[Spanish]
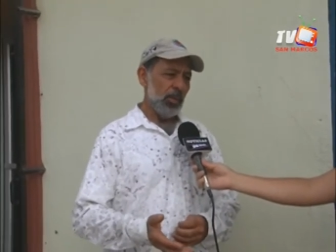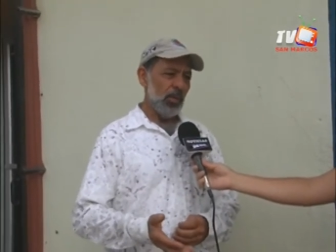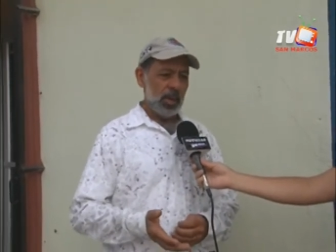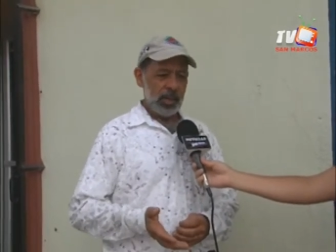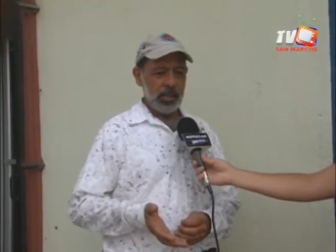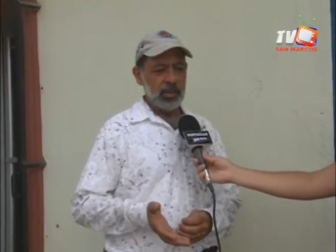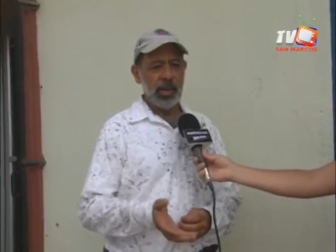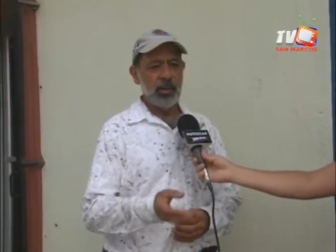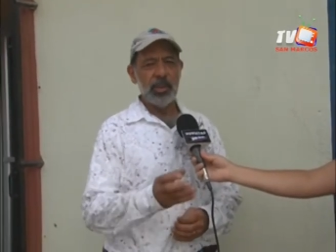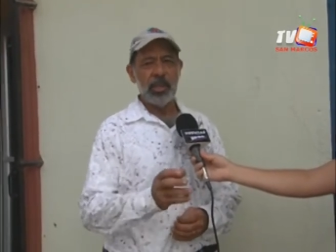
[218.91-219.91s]
o a recibir
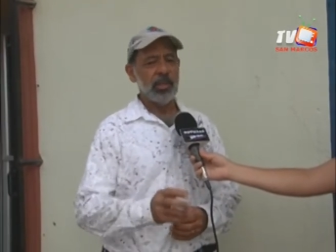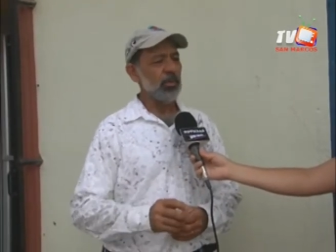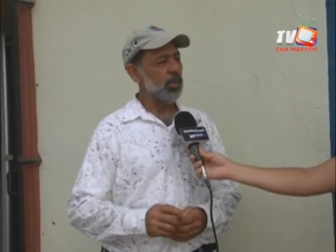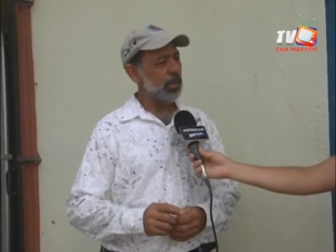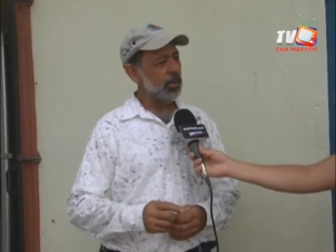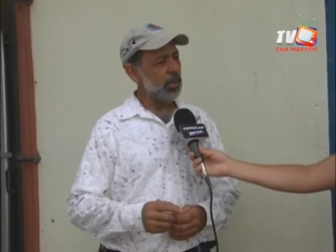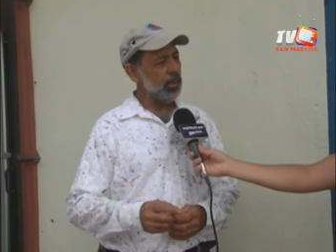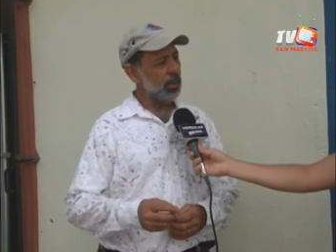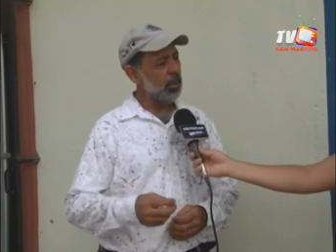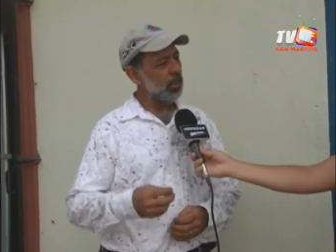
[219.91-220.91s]
alguna asesoría
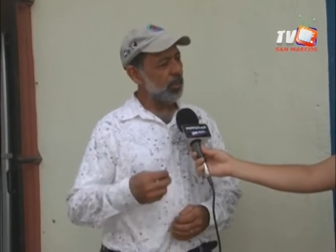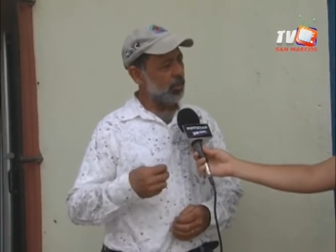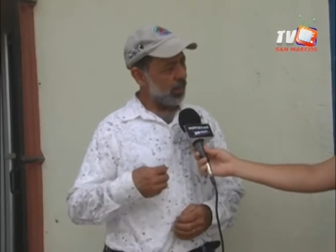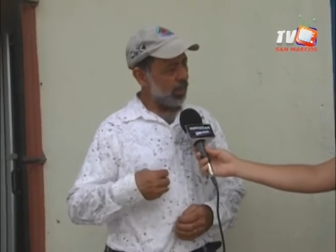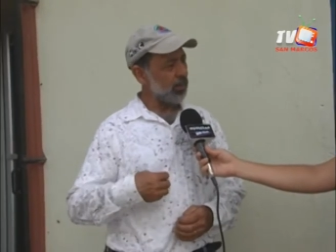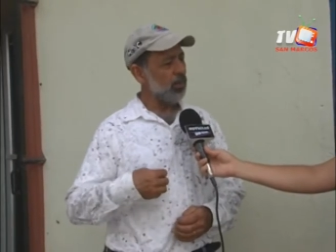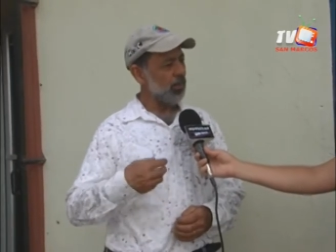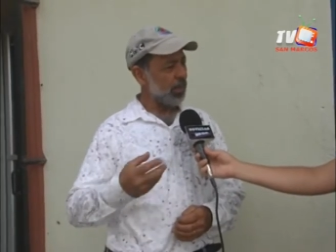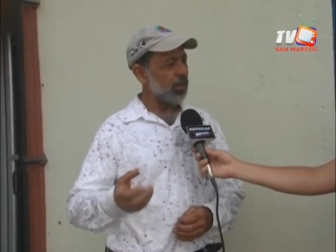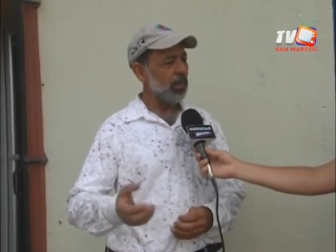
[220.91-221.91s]
técnica de mi parte o de parte